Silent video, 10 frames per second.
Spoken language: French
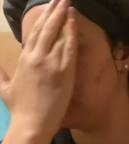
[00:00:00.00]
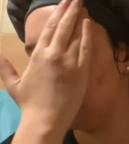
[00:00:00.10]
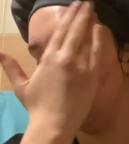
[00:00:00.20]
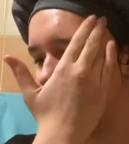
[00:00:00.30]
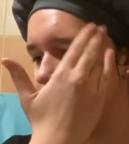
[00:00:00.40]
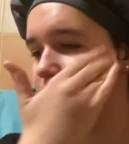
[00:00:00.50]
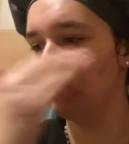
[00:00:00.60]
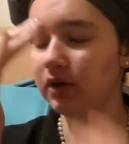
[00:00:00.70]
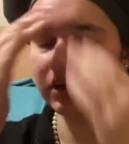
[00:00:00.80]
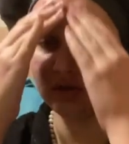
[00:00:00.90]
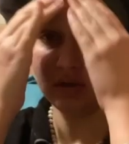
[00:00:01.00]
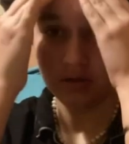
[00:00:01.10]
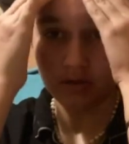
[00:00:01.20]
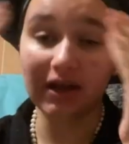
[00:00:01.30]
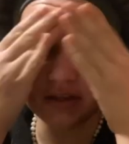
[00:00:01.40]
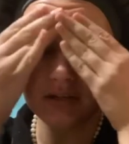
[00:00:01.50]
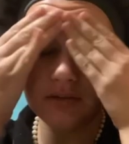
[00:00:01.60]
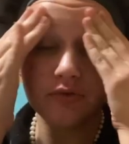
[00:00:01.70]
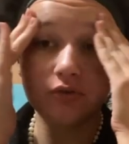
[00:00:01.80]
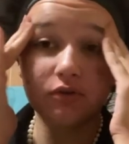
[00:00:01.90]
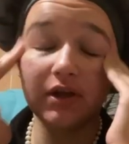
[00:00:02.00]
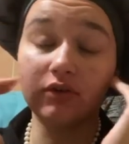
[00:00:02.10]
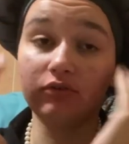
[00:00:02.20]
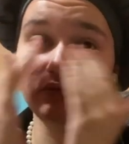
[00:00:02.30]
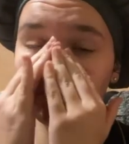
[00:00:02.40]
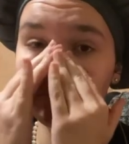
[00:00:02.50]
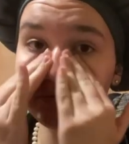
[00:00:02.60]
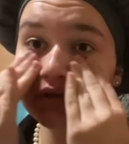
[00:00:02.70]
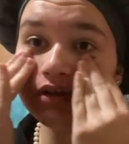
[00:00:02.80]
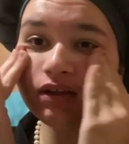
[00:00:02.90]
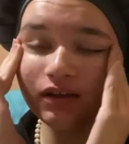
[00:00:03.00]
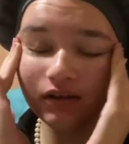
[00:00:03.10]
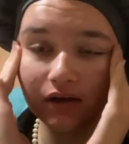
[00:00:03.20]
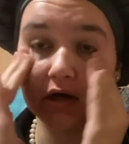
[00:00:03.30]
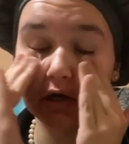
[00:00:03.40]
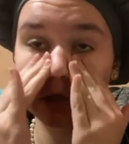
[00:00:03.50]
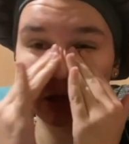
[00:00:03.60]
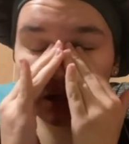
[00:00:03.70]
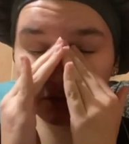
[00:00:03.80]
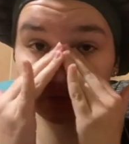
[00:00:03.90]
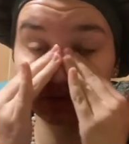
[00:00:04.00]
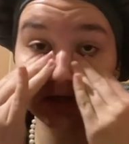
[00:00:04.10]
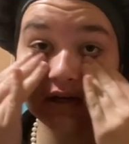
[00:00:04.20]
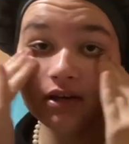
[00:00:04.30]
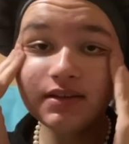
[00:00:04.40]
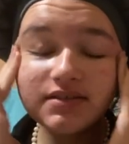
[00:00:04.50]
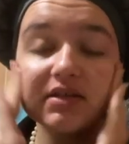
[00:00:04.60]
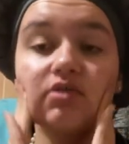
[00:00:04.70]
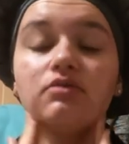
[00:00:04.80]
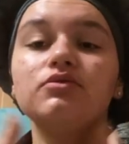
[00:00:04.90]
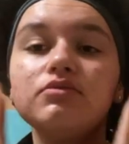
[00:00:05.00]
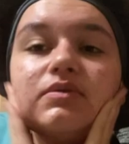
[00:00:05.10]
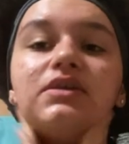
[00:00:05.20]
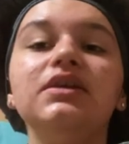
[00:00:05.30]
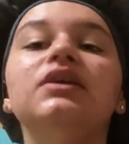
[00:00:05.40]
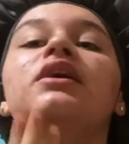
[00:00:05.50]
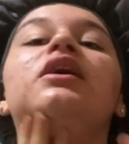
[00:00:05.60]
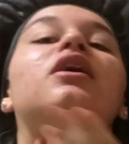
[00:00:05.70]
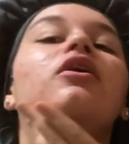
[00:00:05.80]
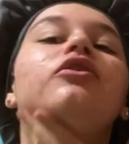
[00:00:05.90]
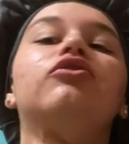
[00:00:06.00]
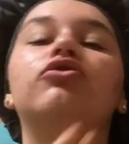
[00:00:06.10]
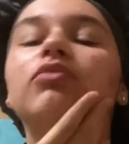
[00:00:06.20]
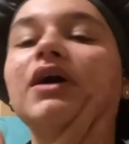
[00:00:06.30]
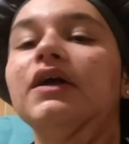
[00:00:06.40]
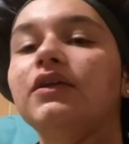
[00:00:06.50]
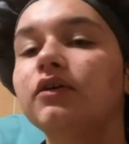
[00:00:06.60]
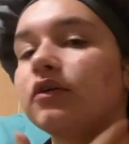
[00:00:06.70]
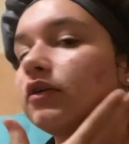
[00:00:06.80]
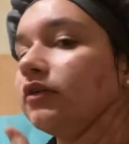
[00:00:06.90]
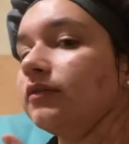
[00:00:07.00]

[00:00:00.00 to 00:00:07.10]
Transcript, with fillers: de à quel niveau scolaire je suis, à dans quel lycée je suis, joindre